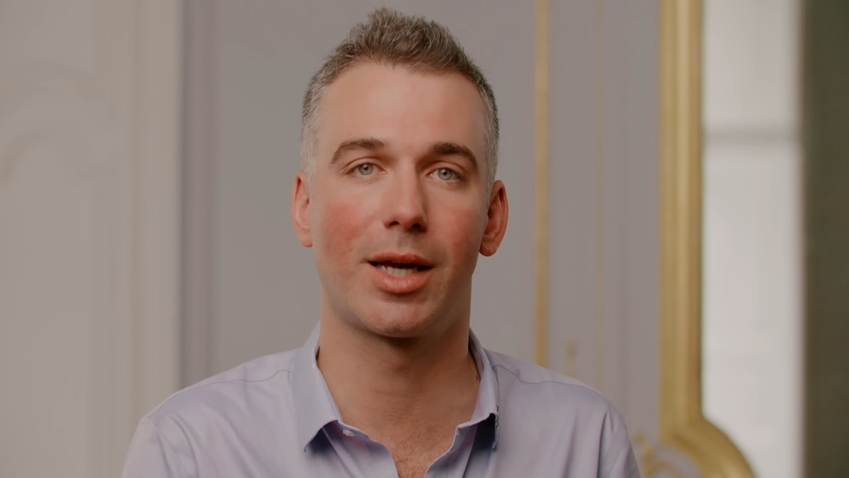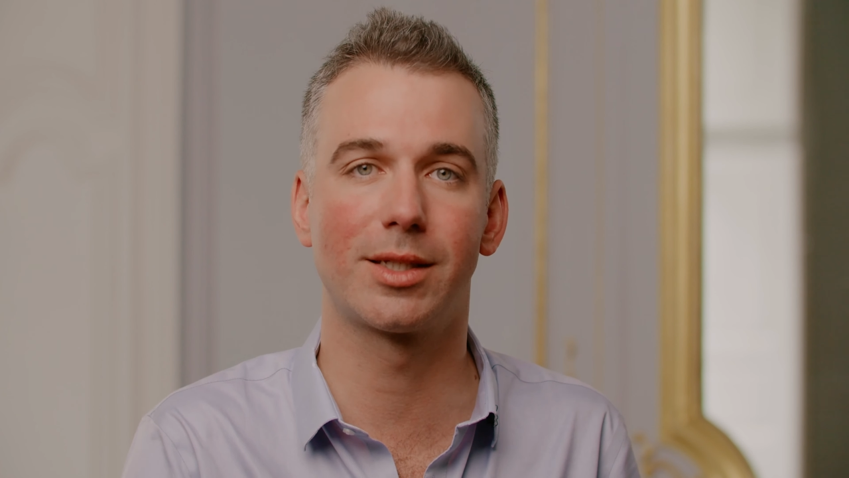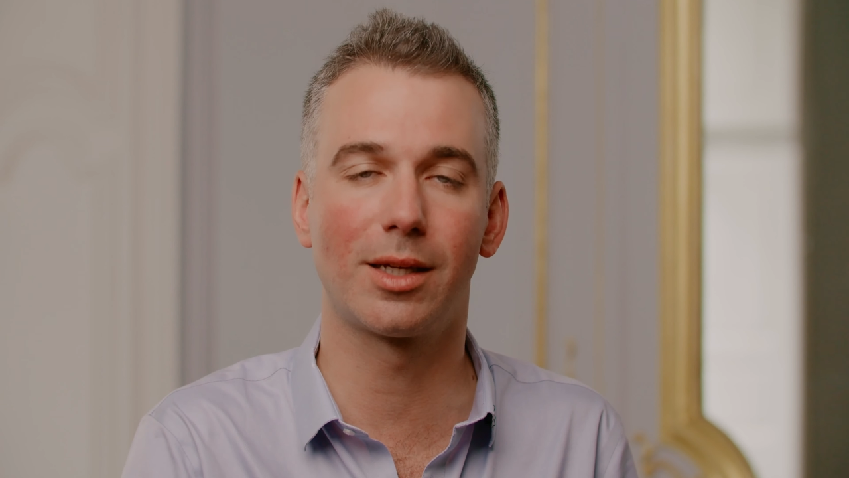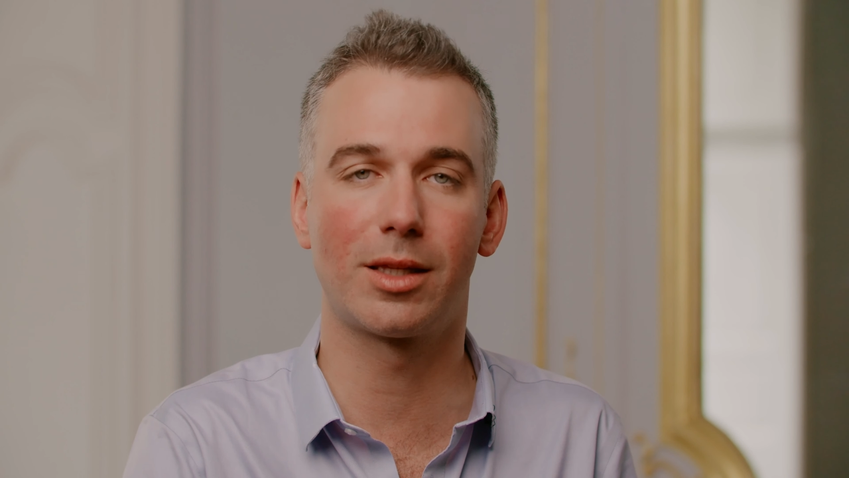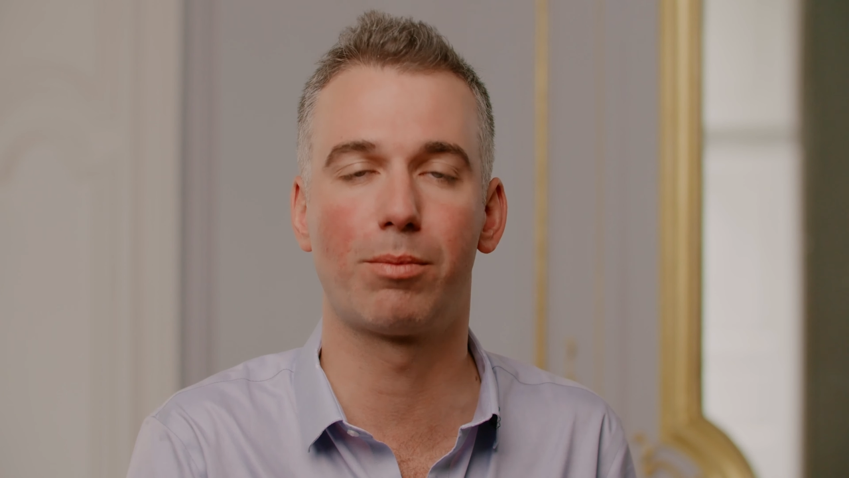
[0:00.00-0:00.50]
à
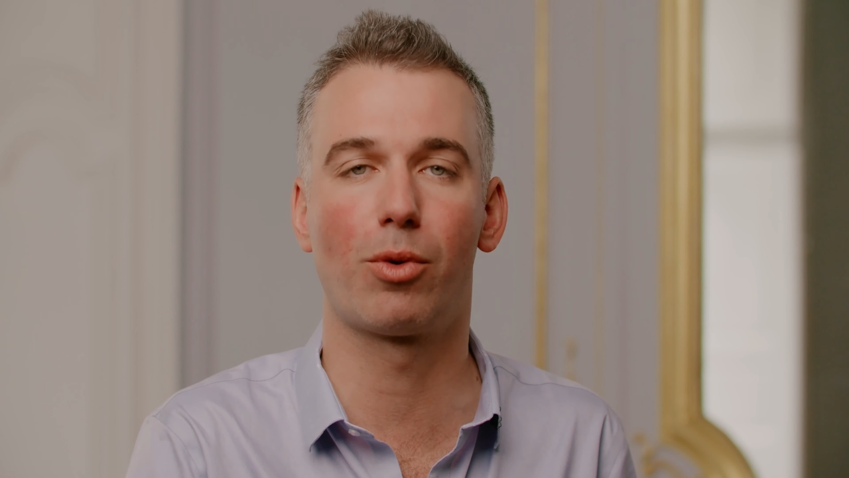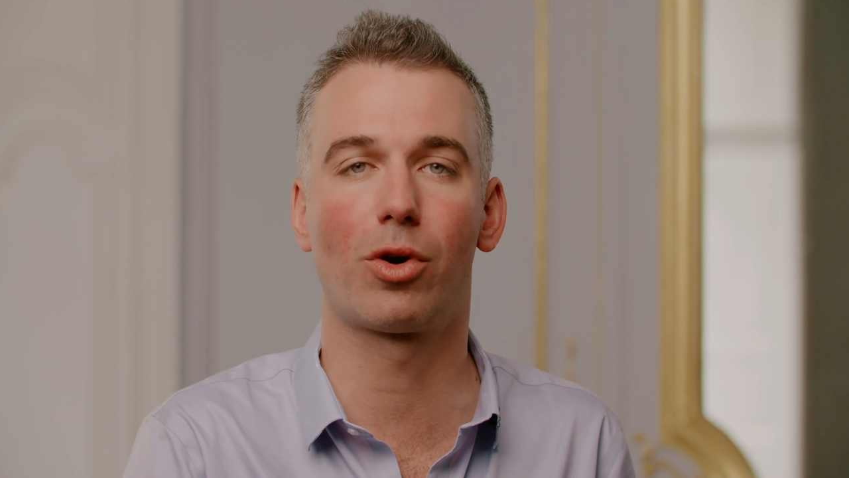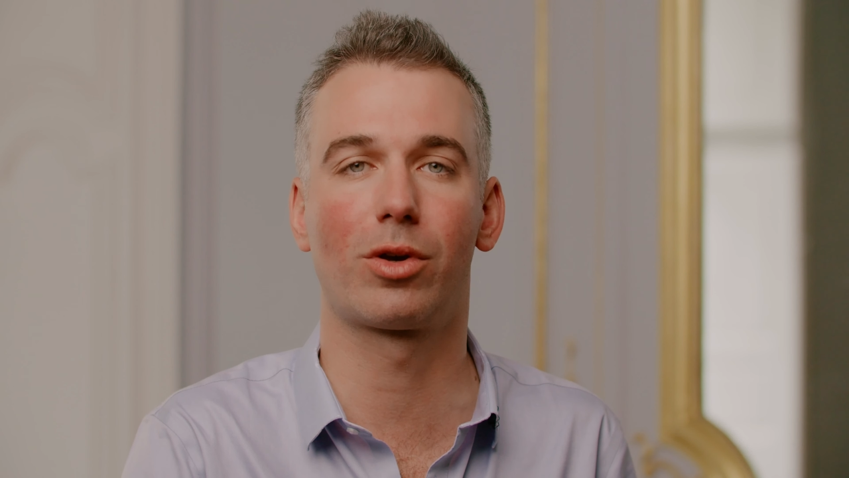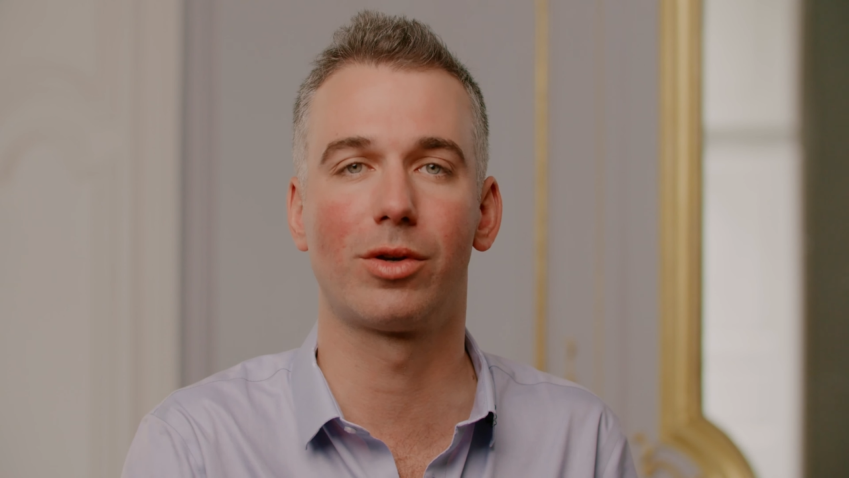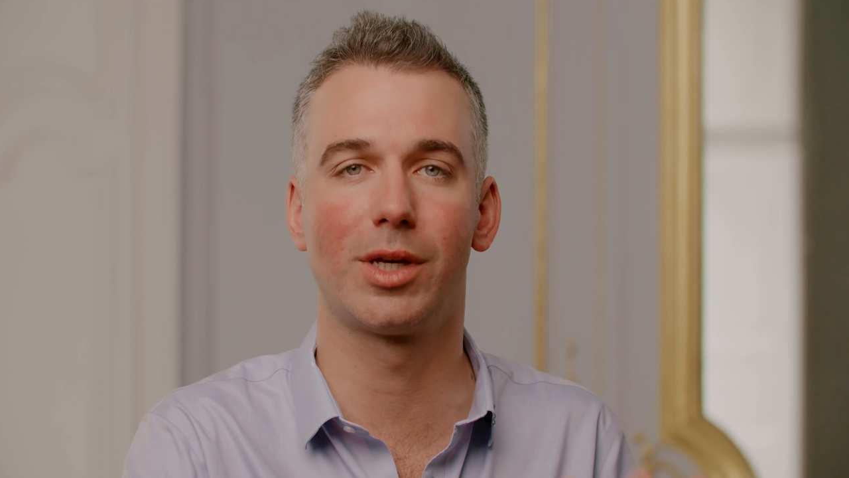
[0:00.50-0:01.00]
cette
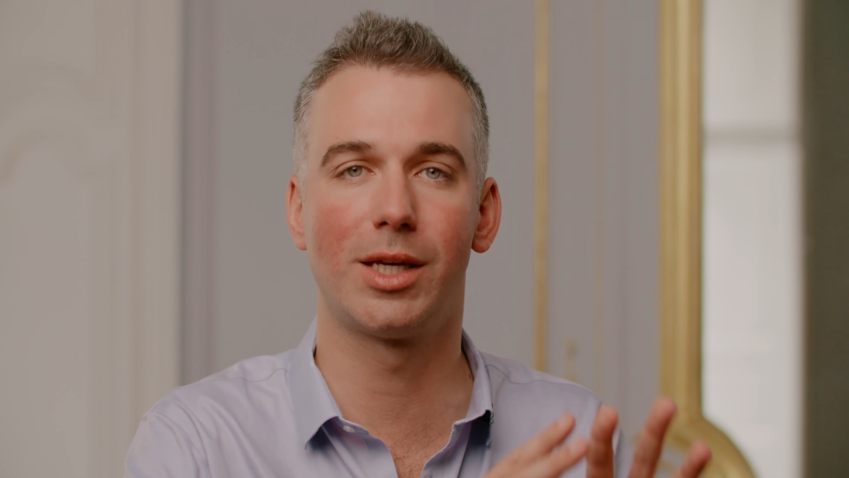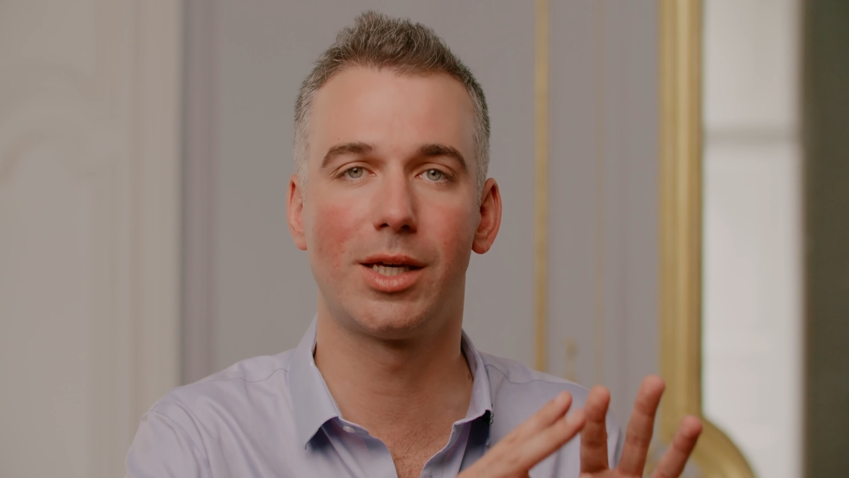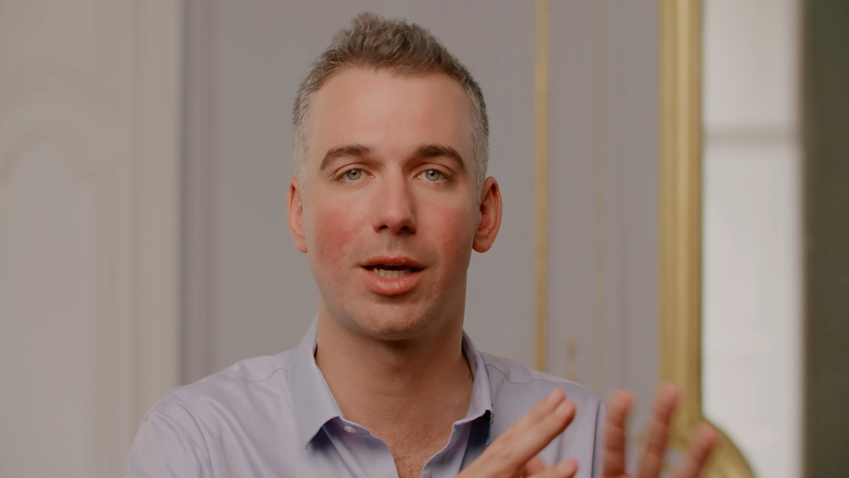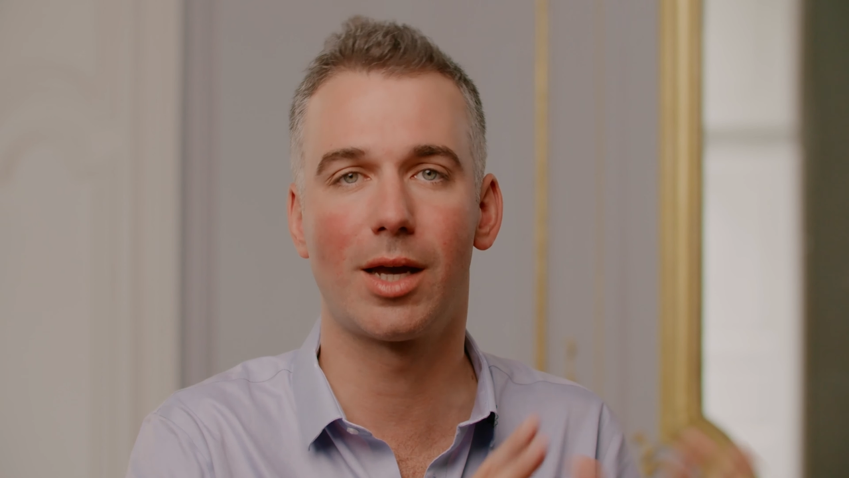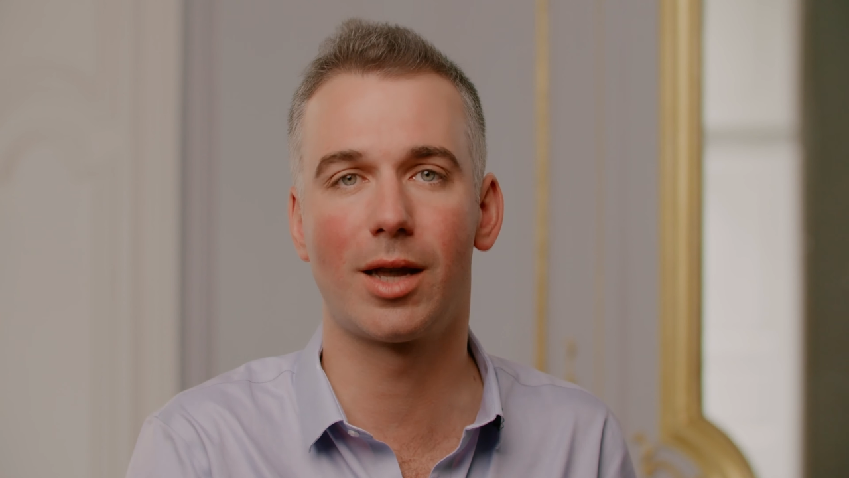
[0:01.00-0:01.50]
époque et